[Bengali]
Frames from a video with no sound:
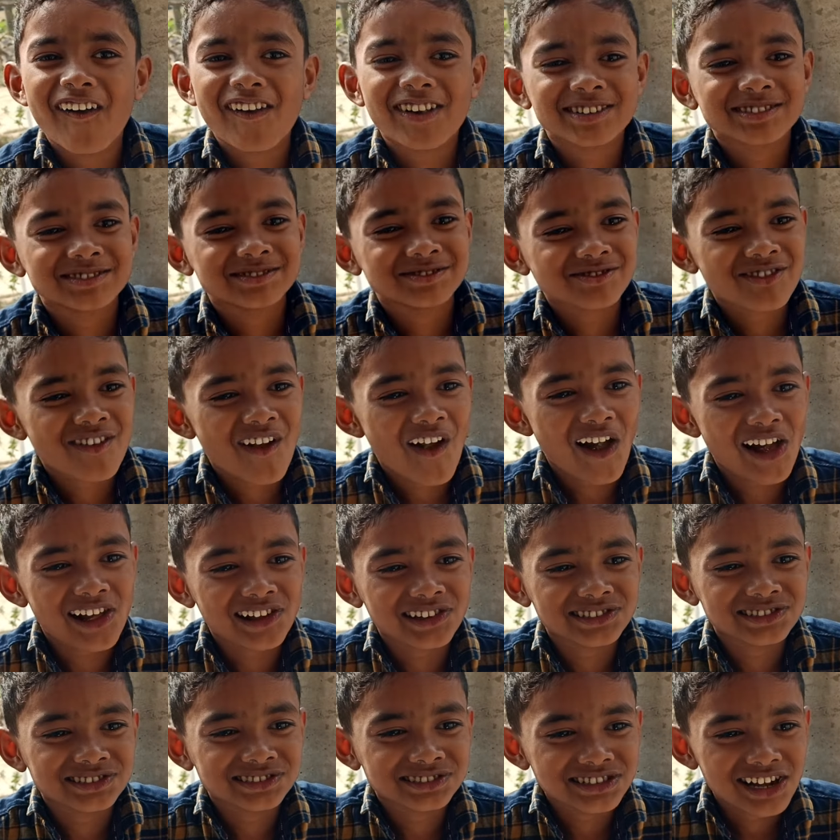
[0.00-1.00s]
খুন্তি কি
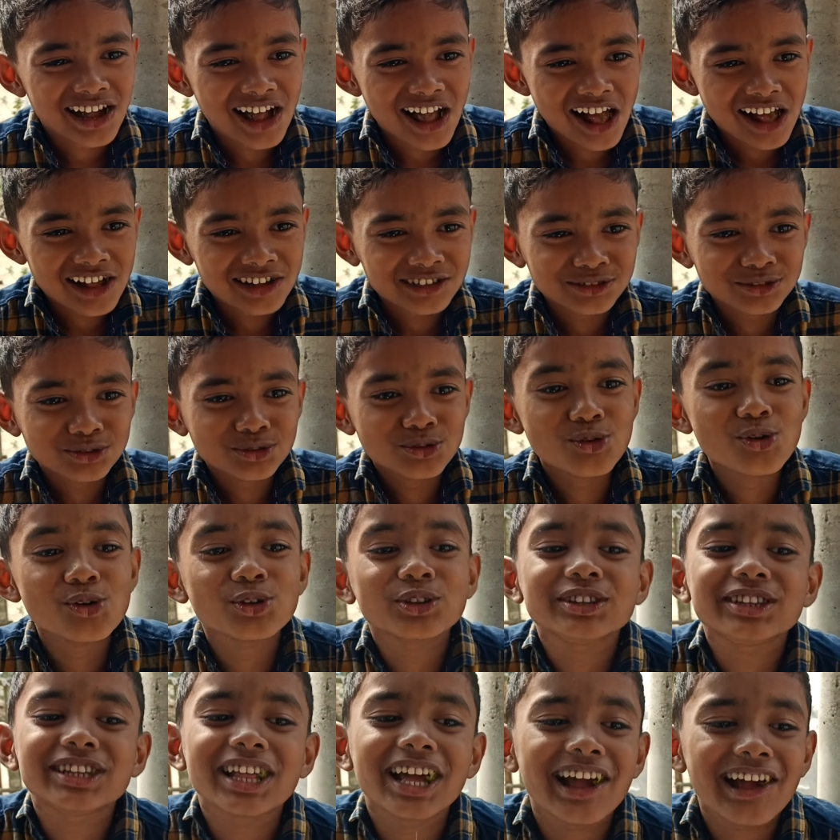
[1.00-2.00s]
কুঁদরি
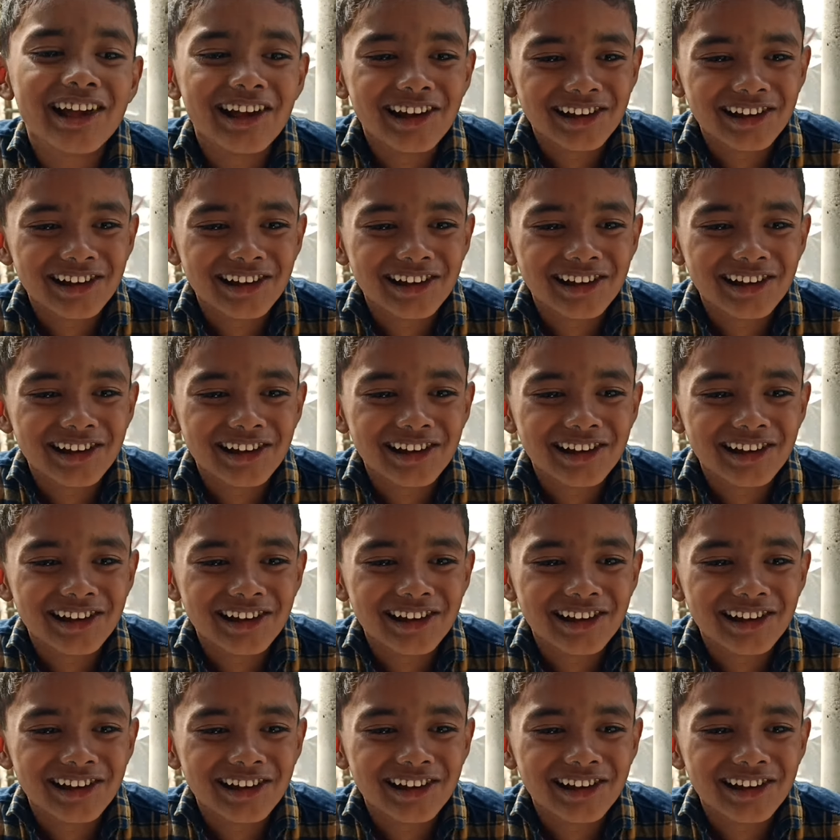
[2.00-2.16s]
খুন্তি